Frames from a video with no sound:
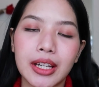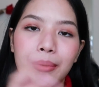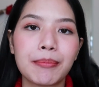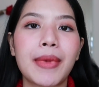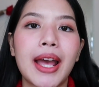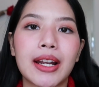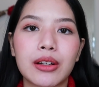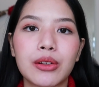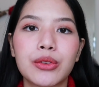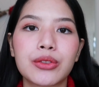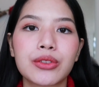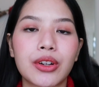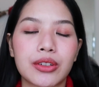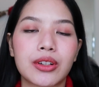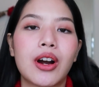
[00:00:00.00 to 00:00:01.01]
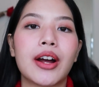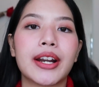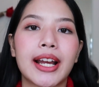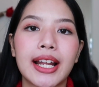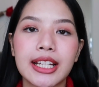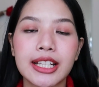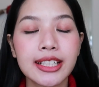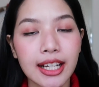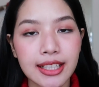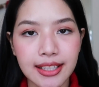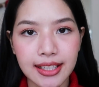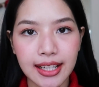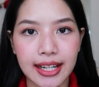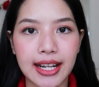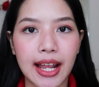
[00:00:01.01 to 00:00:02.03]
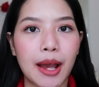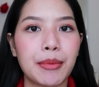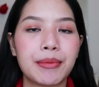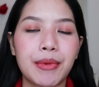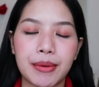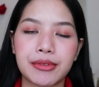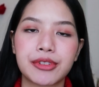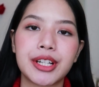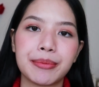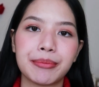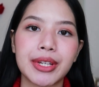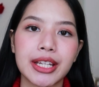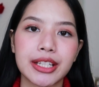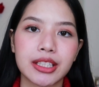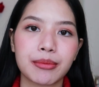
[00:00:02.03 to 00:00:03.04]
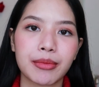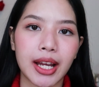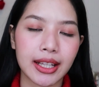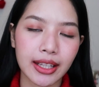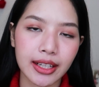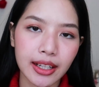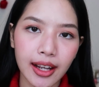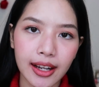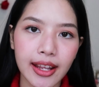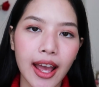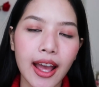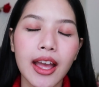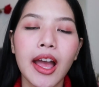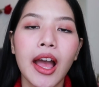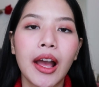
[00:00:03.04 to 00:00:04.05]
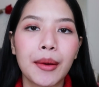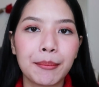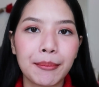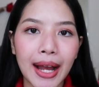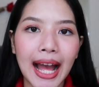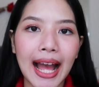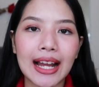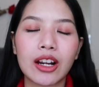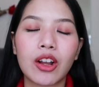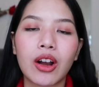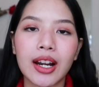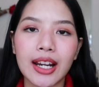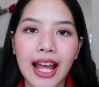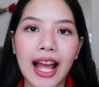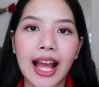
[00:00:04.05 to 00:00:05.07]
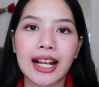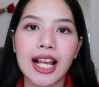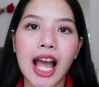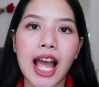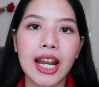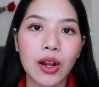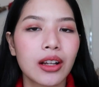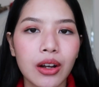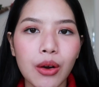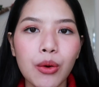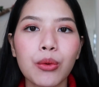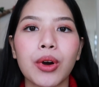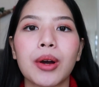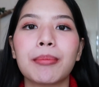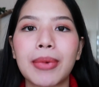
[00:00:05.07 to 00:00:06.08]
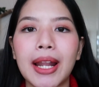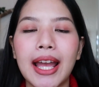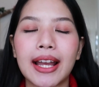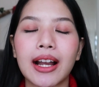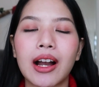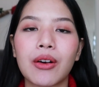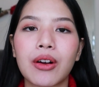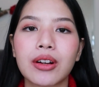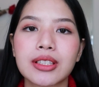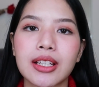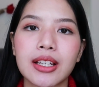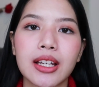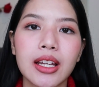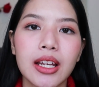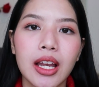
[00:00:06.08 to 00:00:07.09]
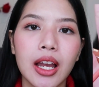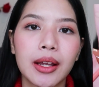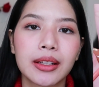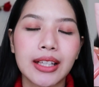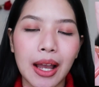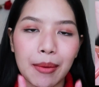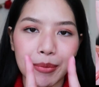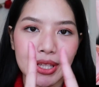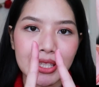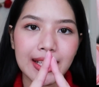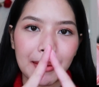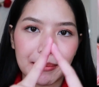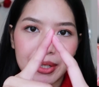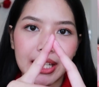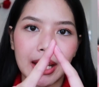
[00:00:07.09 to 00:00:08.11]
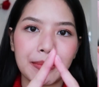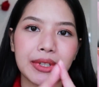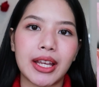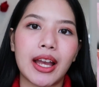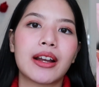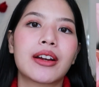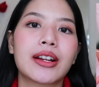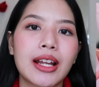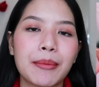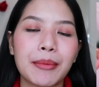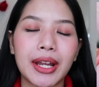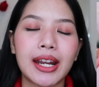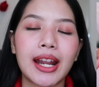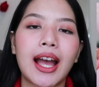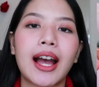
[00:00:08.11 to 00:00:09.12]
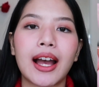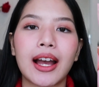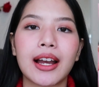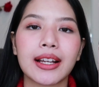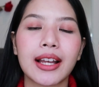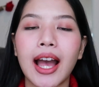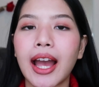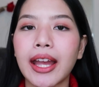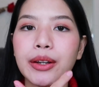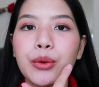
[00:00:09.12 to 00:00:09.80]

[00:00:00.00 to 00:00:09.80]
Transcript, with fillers: ลิปแมทรุ่นก่อนๆนะคะที่เนื้อจะหนาๆเป็นแบบครีมมี่ใช่ไหมคะแต่เนื้อเนี้ยบางแล้วก็ทาง่ายแล้วก็หัวแปรงเขาก็จะทำเป็นสามเหลี่ยมเนี้ยก็ทำให้ทาง่าย